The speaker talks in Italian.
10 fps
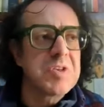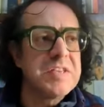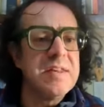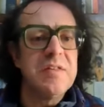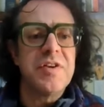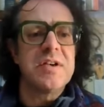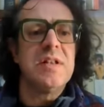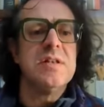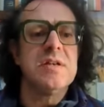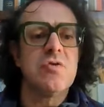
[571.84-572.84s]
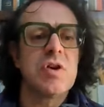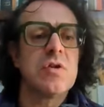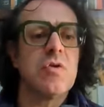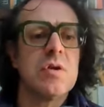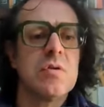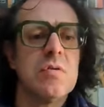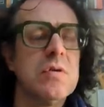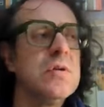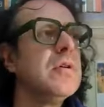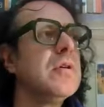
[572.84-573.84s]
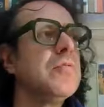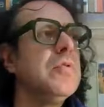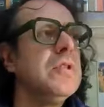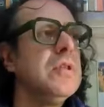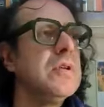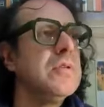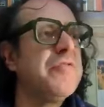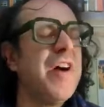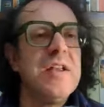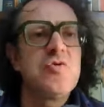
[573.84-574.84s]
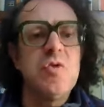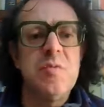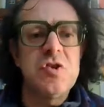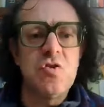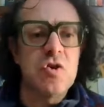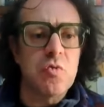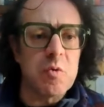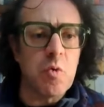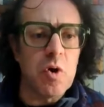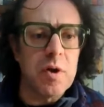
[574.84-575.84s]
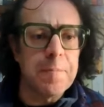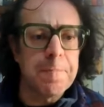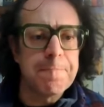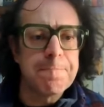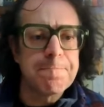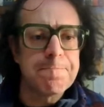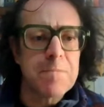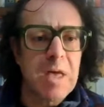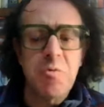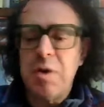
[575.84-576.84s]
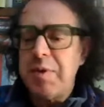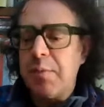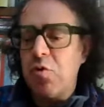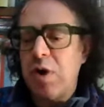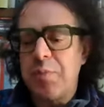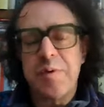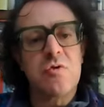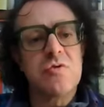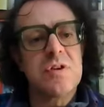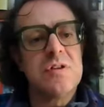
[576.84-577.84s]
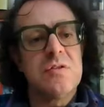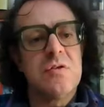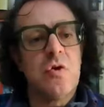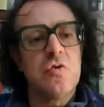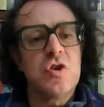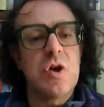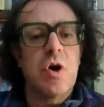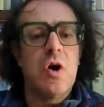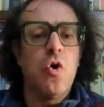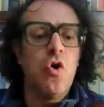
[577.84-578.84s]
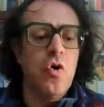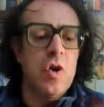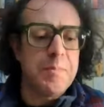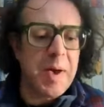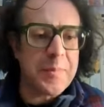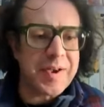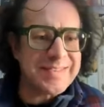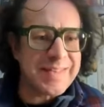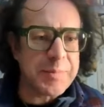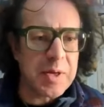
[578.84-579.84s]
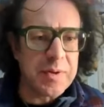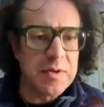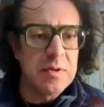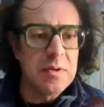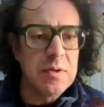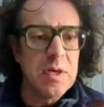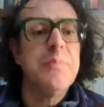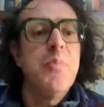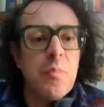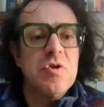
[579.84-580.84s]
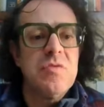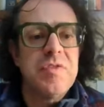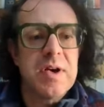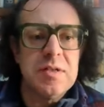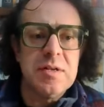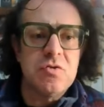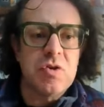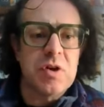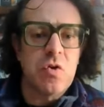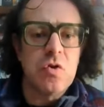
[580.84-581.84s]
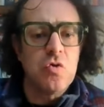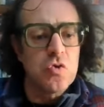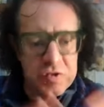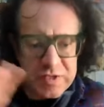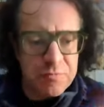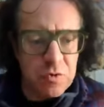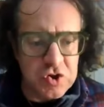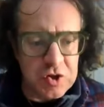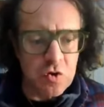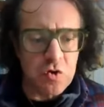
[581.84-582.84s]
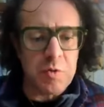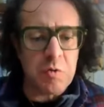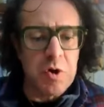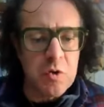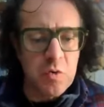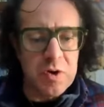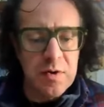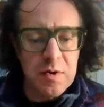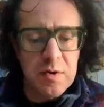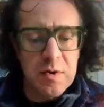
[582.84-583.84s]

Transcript: che se ne frega del diritto canonico. Quindi fa le sue dimissioni come vuole. E qui abbiamo una prima contraddizione logica. Allora, o il Papa resta Papa e può modificare il diritto canonico, non stravolgendolo come vuole lui,